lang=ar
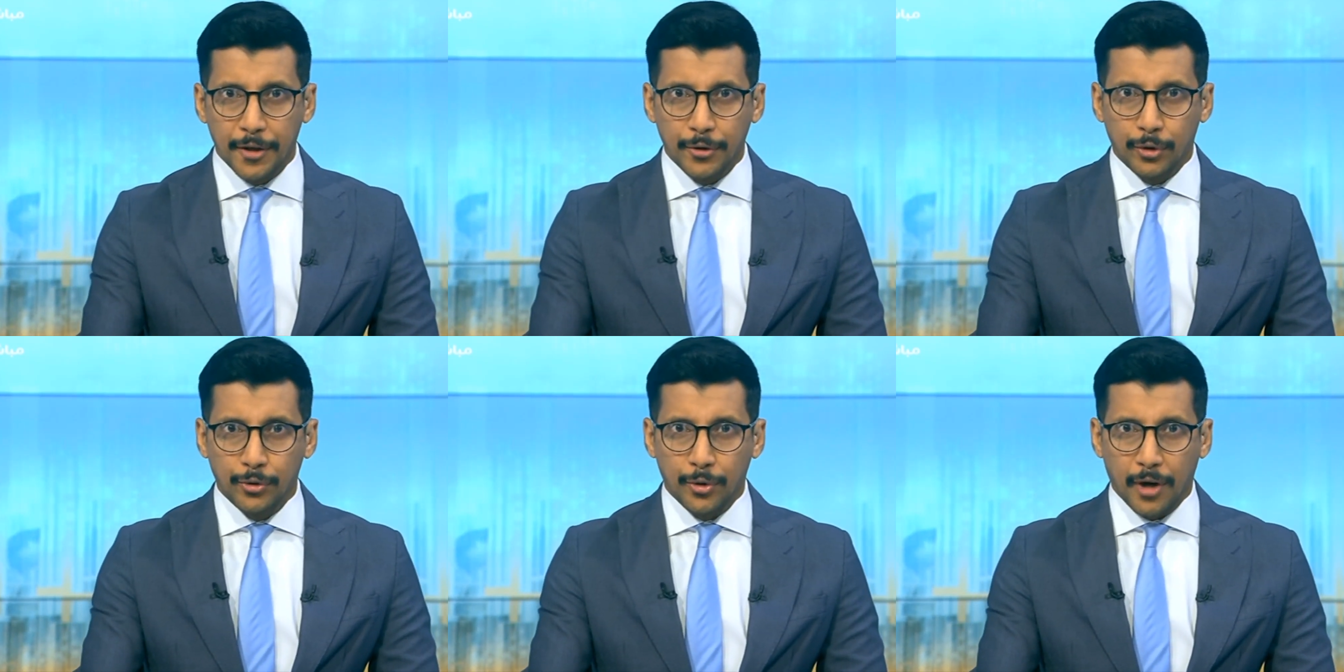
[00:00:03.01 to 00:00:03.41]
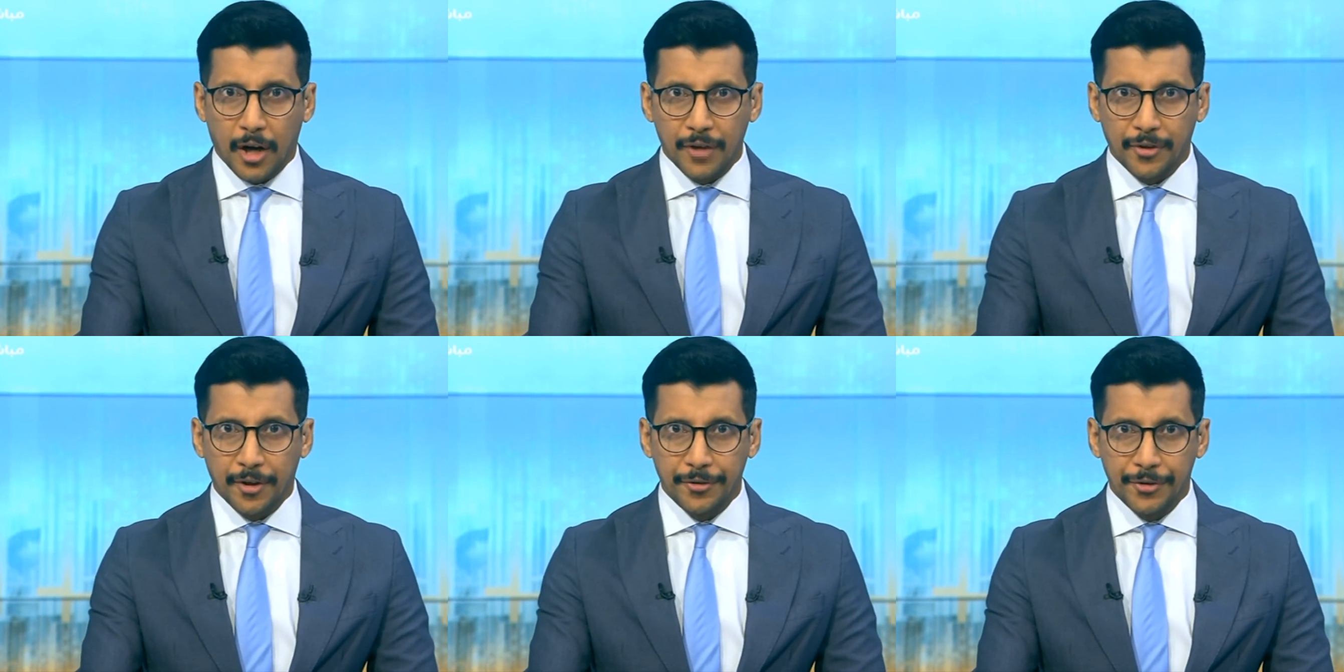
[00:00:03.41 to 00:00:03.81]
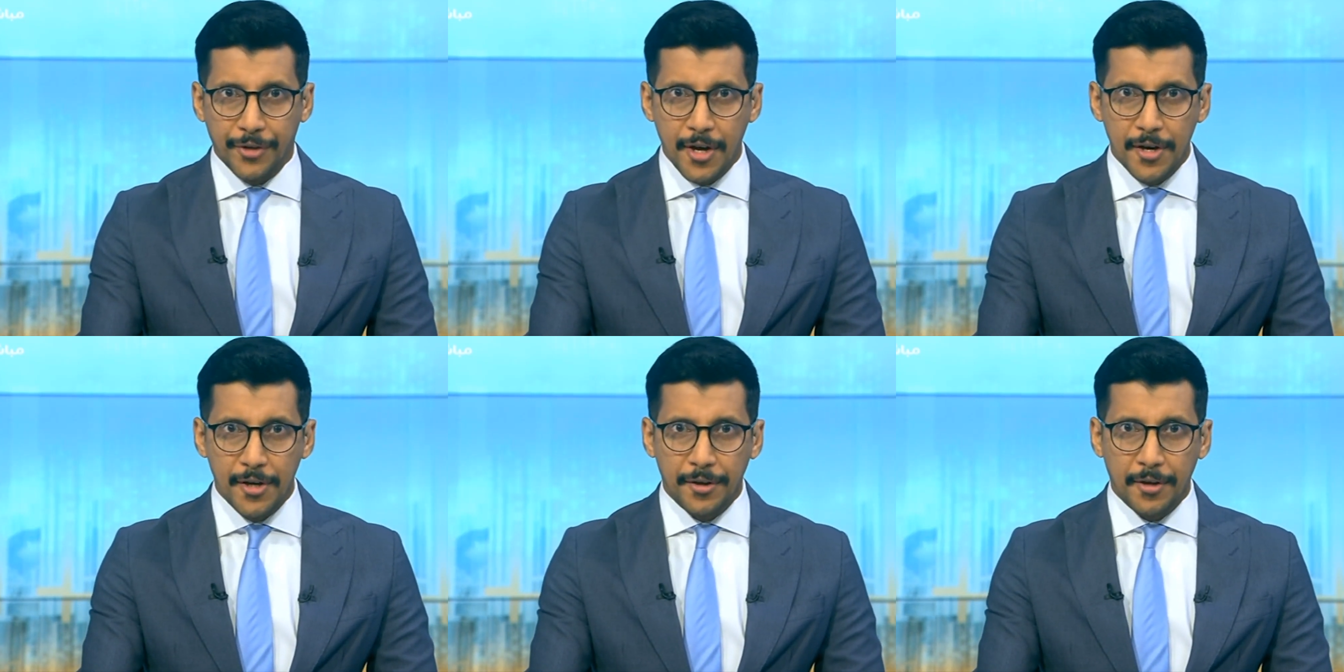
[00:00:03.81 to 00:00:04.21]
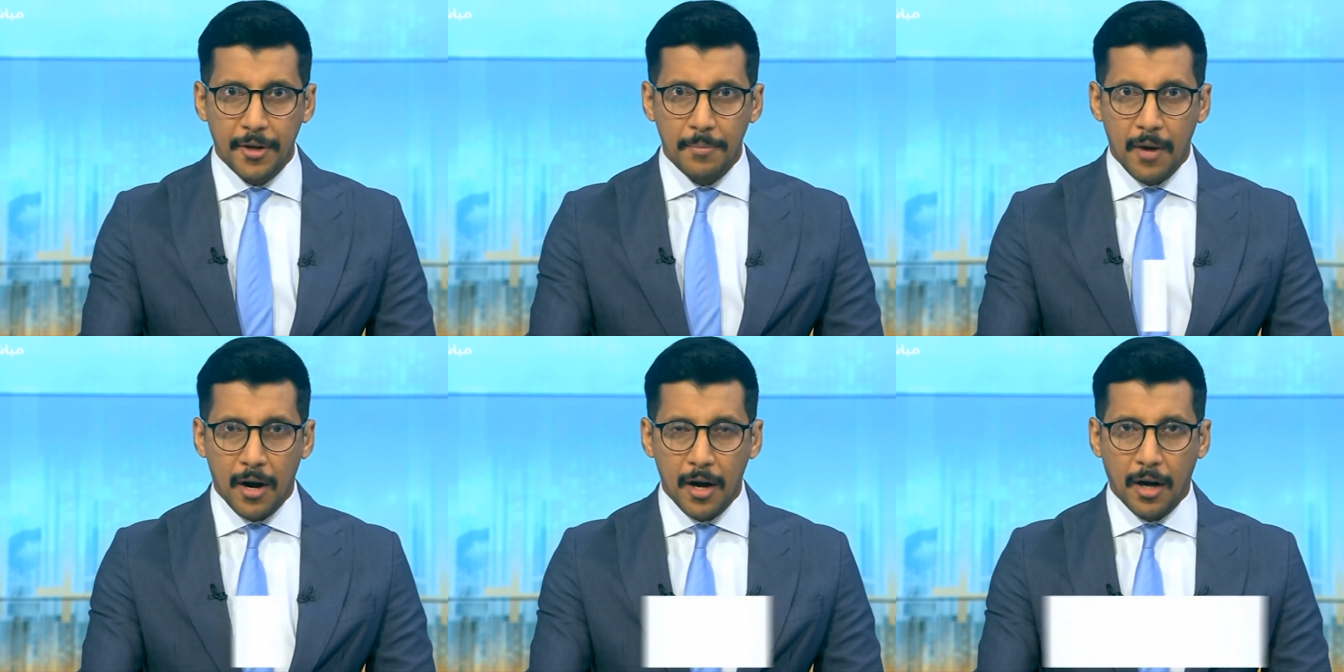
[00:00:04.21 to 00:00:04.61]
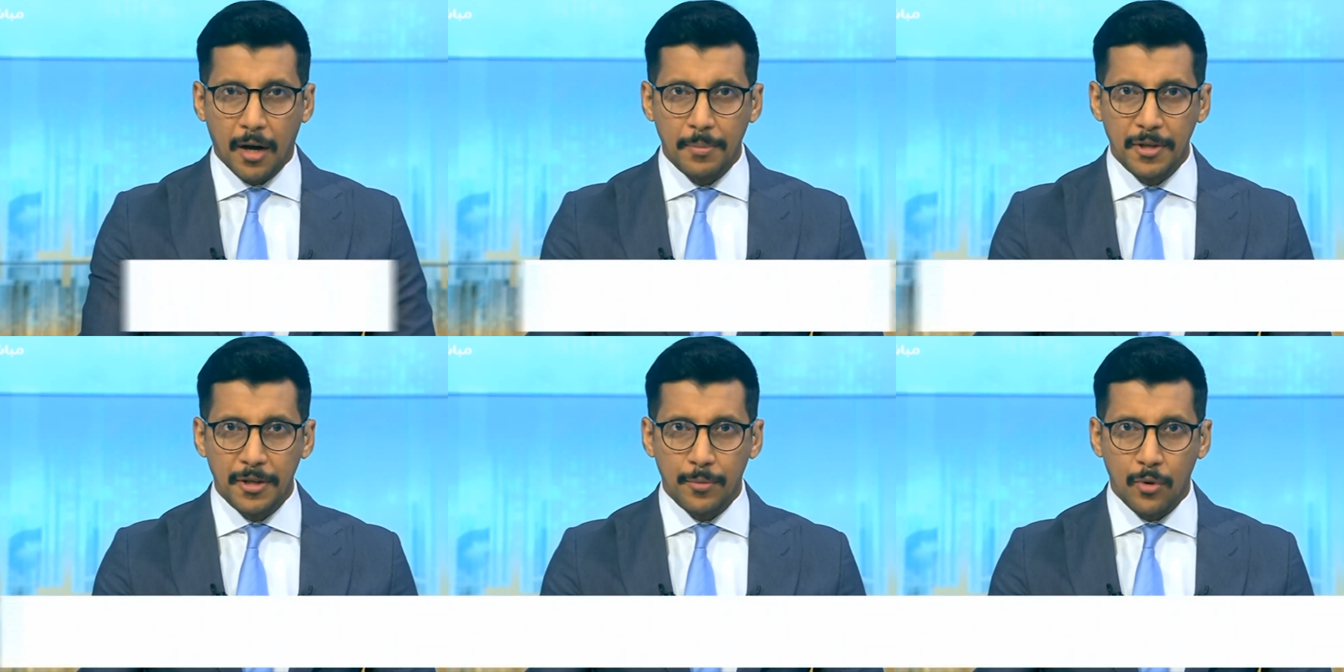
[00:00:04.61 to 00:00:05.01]
الدكتور حسن طاهر مع
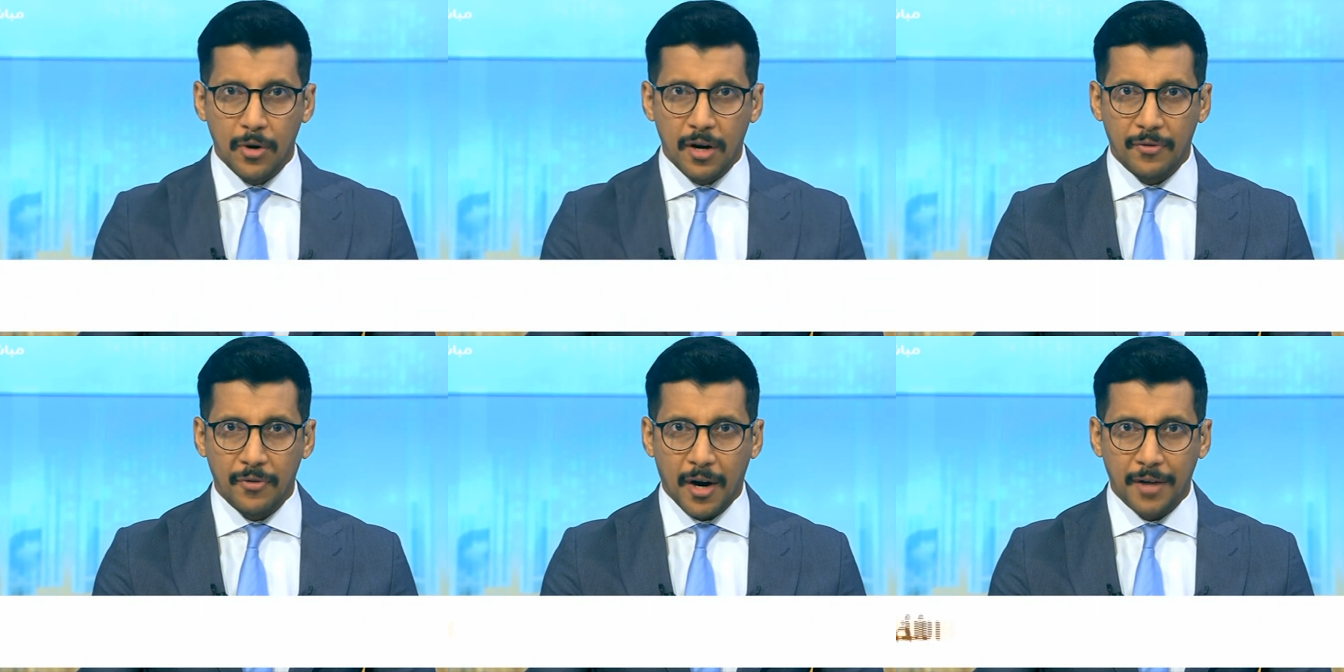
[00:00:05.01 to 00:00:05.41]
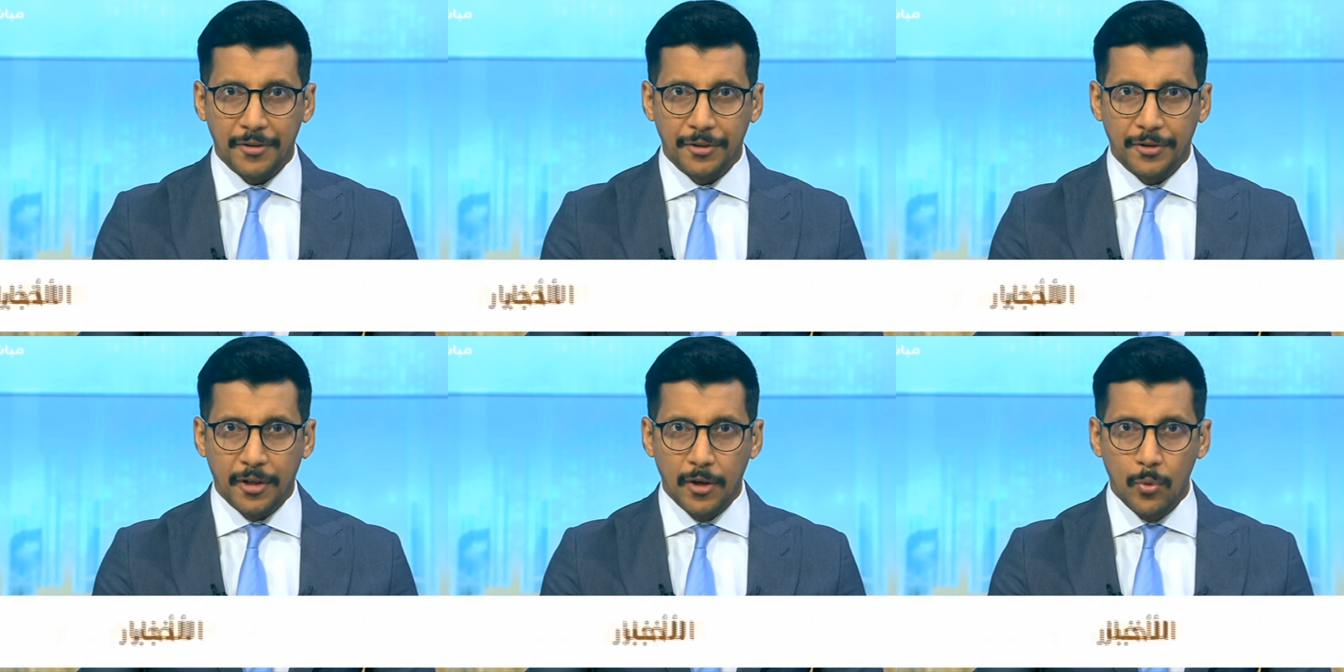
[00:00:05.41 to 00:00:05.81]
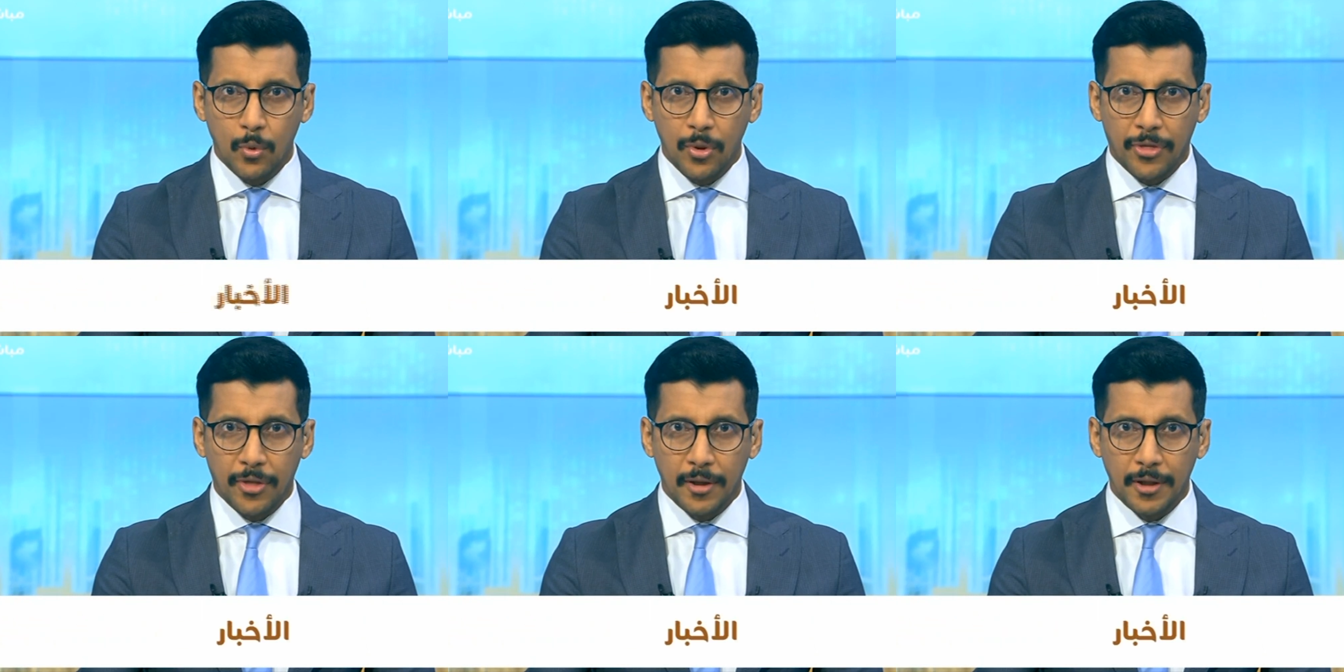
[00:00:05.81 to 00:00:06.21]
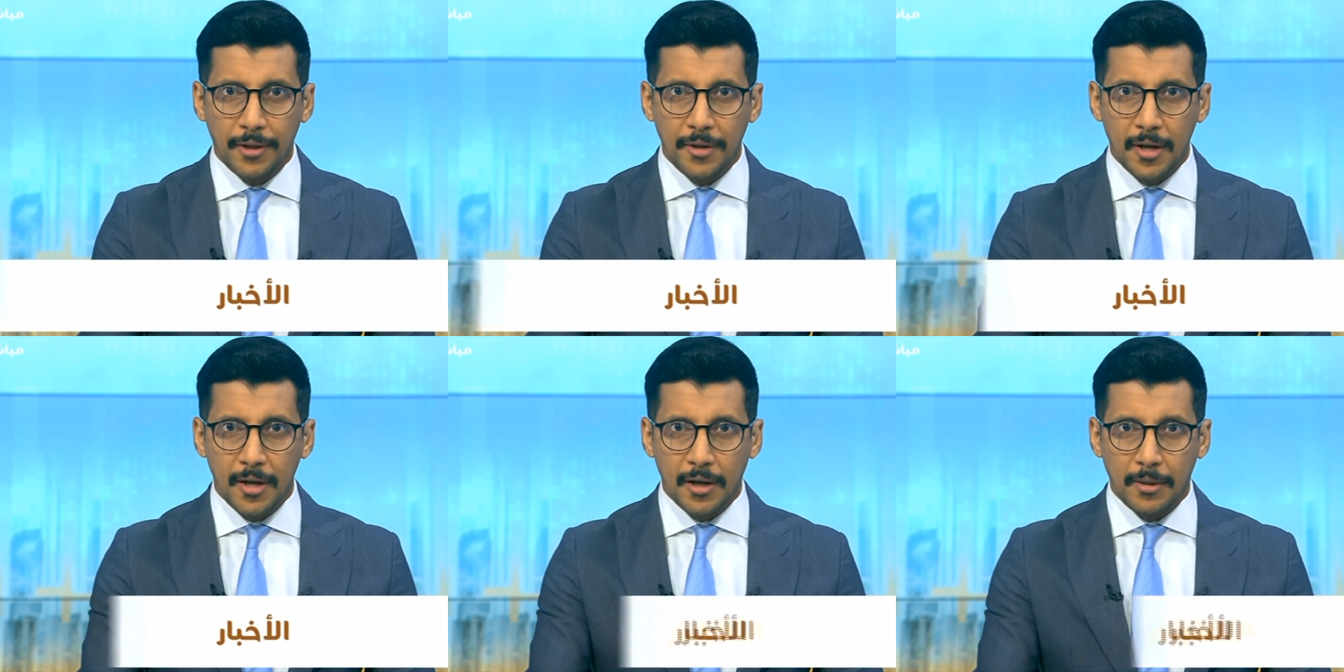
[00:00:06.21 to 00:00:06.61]
خبير مكافحة التلوث لدى